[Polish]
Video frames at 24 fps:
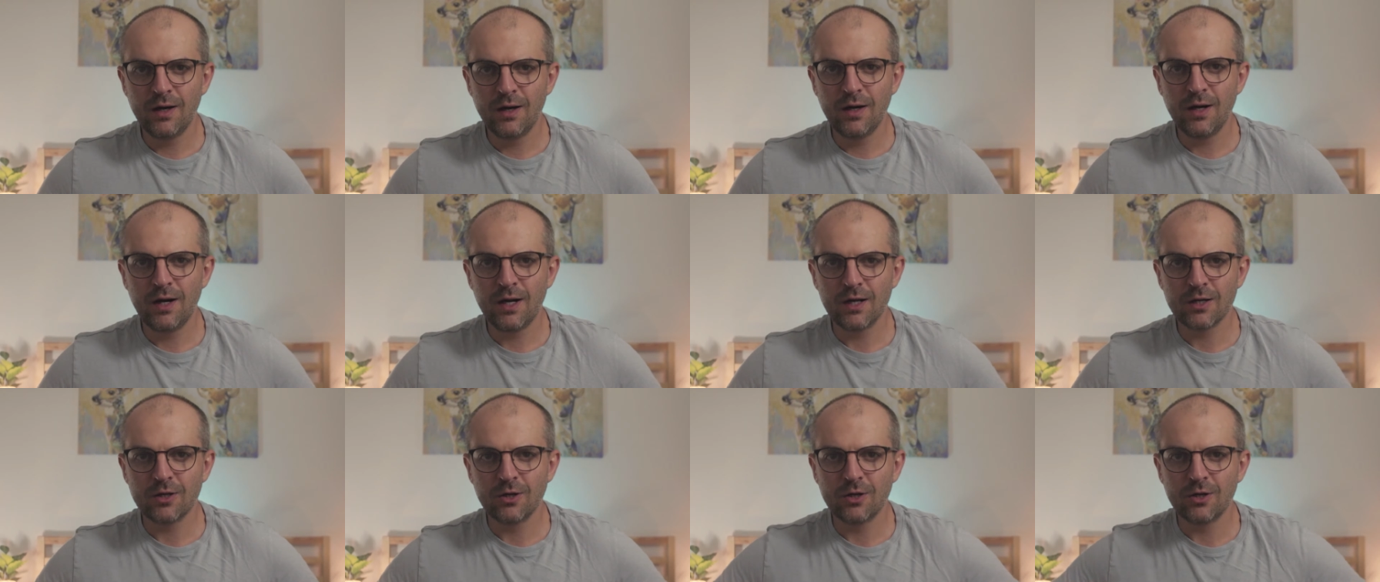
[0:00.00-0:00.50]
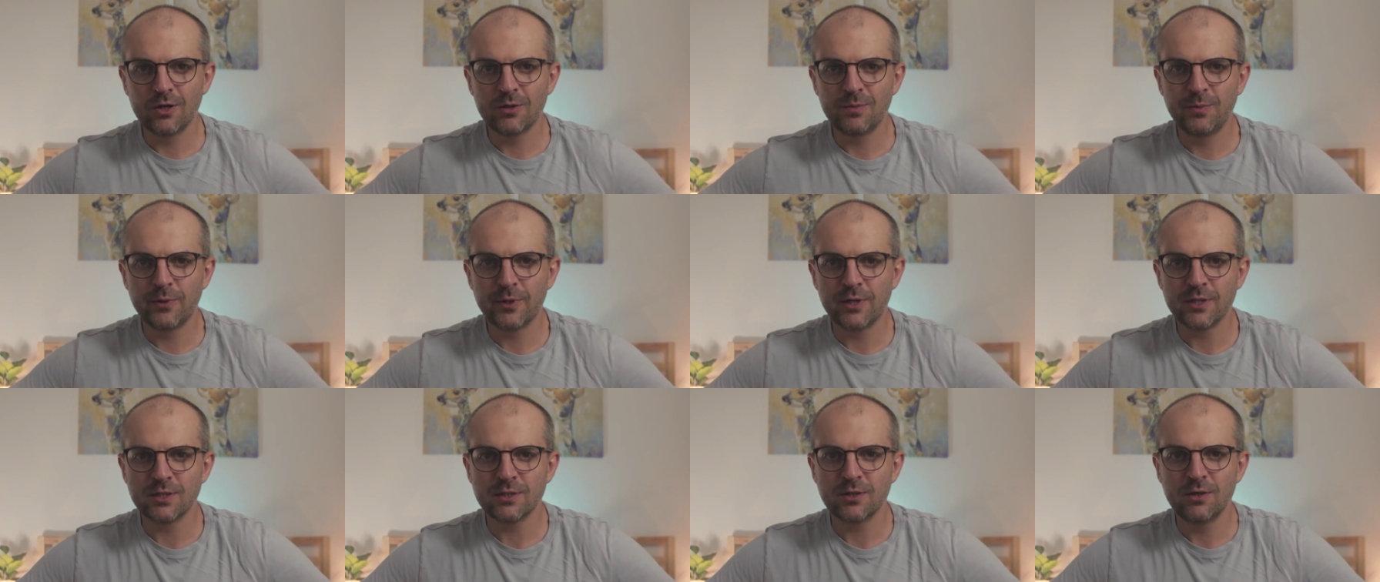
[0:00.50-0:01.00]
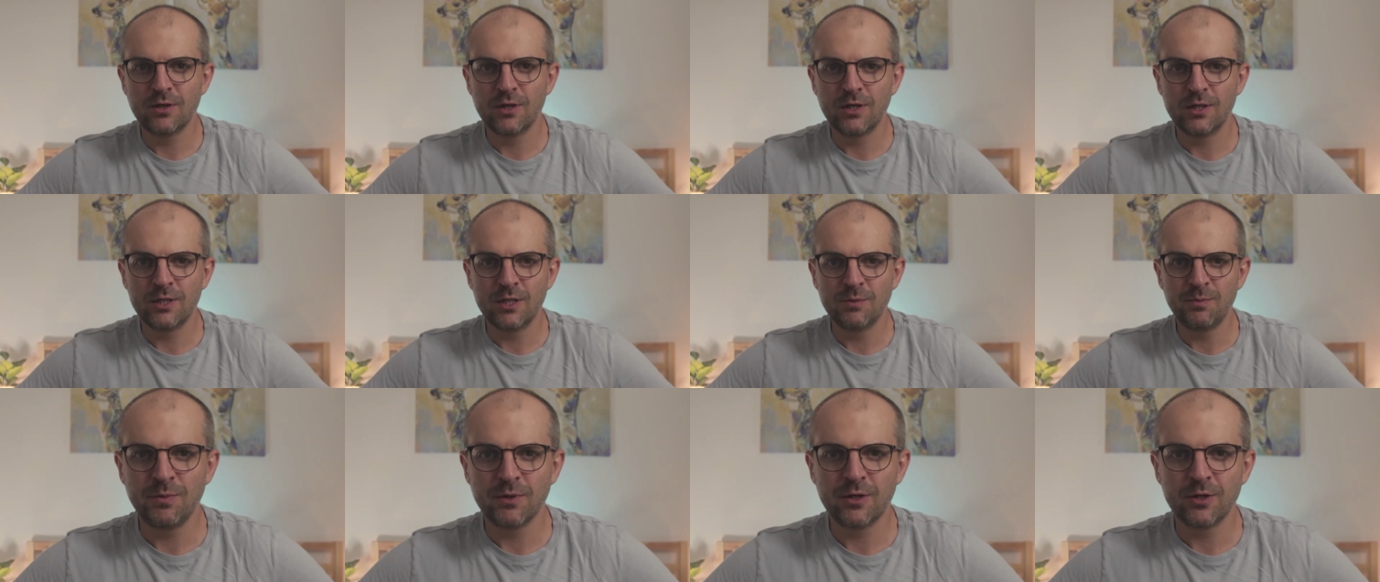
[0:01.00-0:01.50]
Alkohol po raz
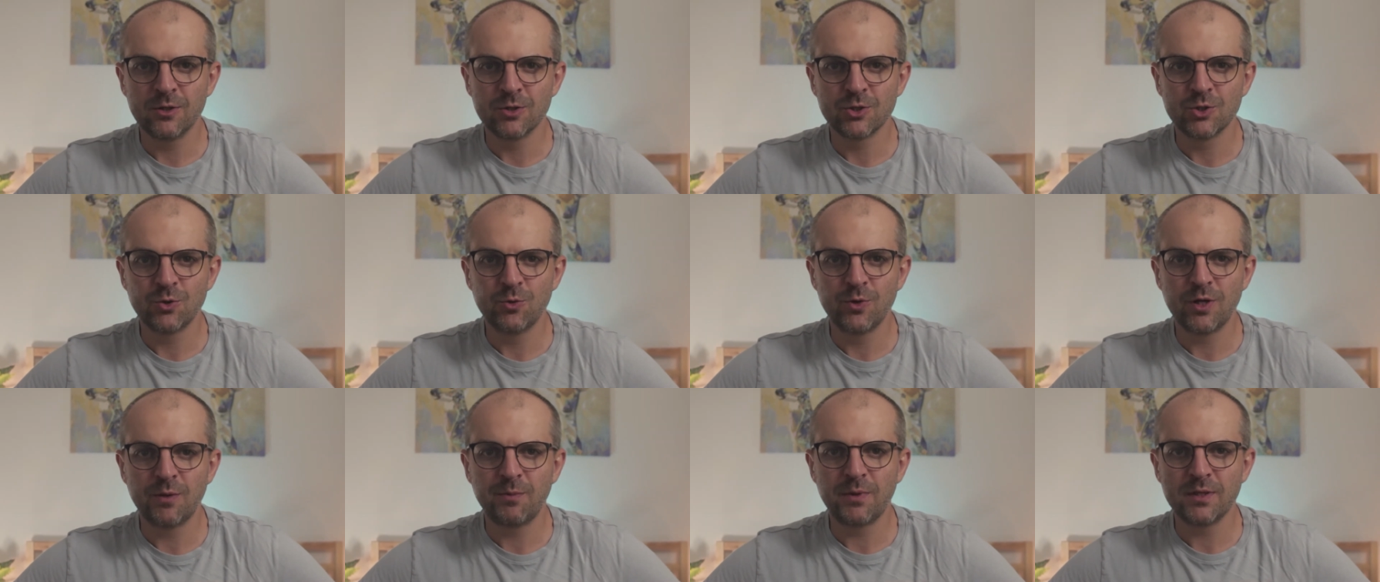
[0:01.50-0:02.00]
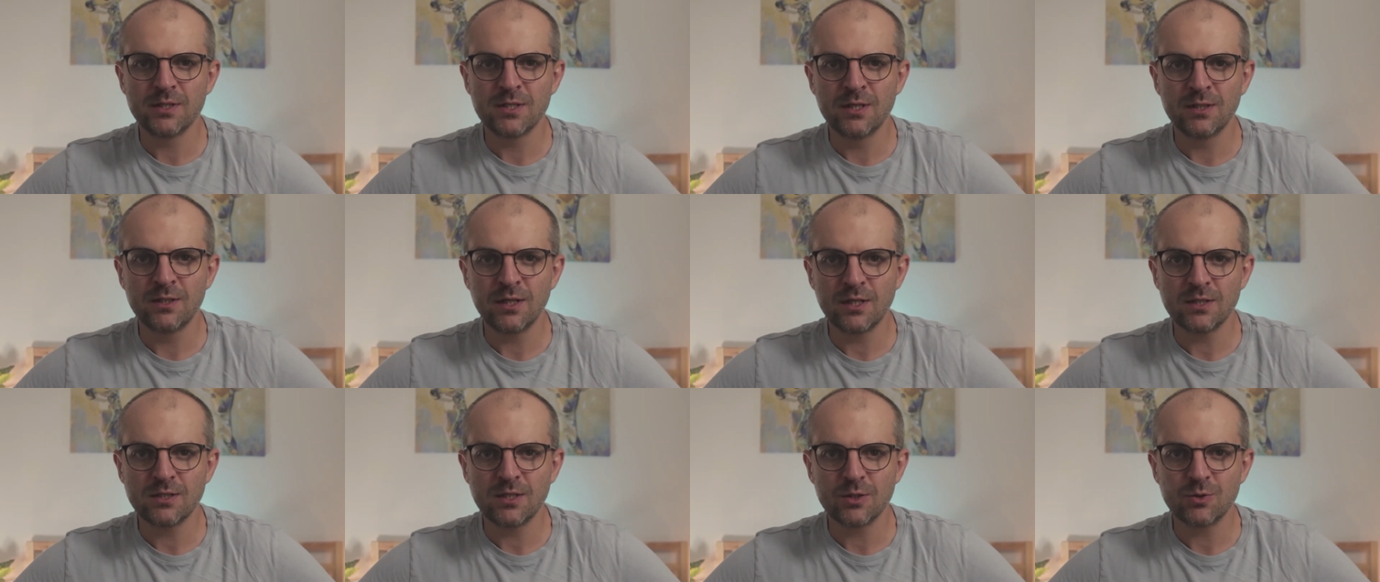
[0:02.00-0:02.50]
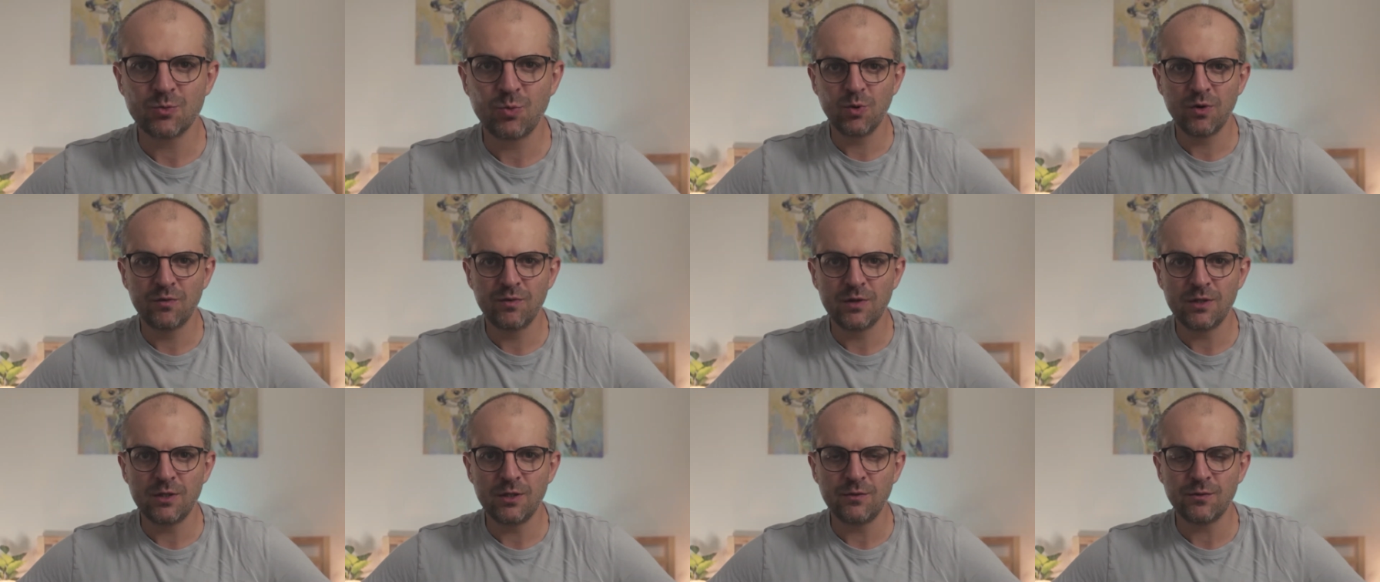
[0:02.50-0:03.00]
kolejny pogrążył reprezentację
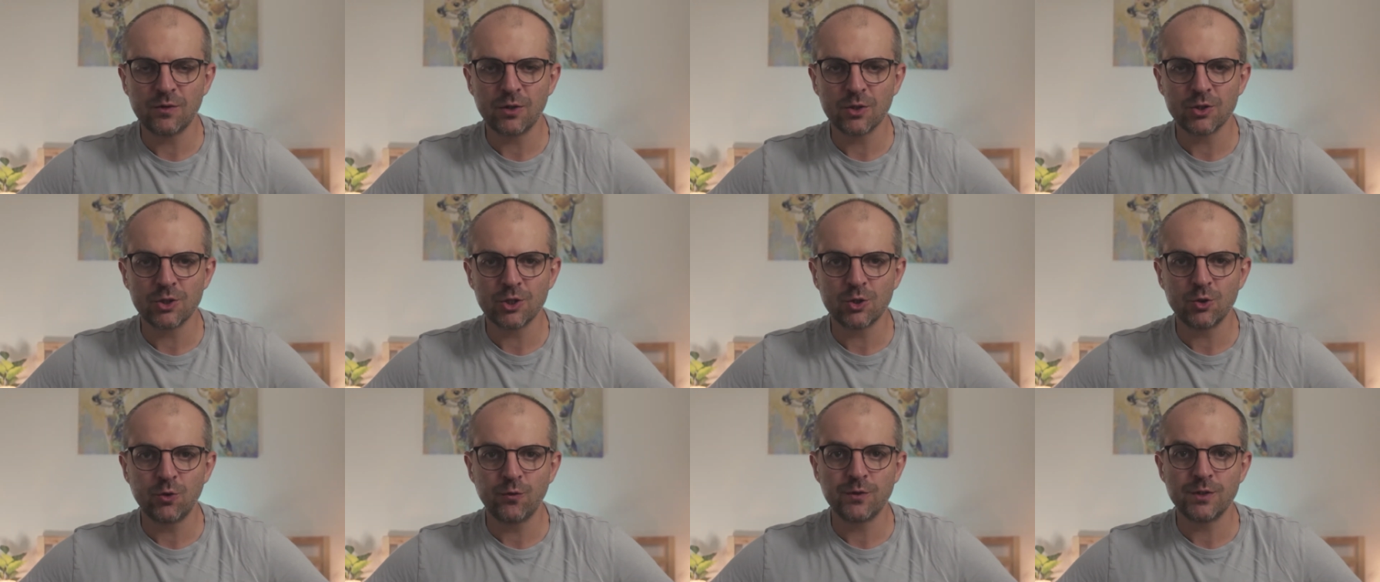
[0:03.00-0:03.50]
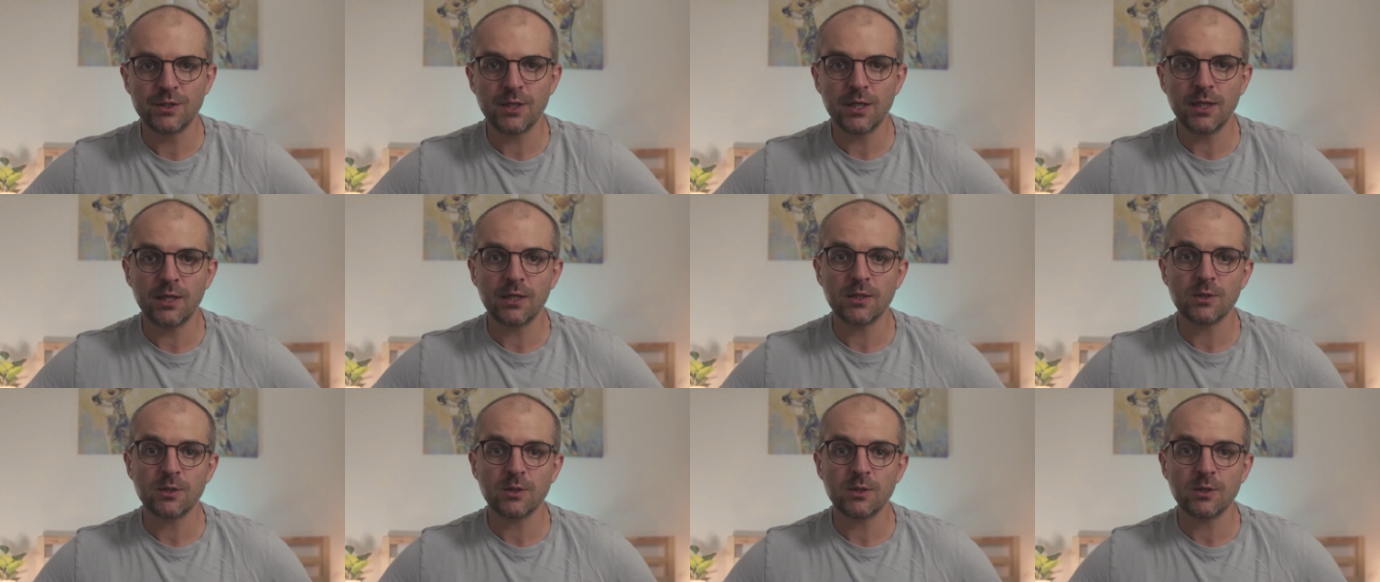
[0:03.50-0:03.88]
Słowenii w koszykówce.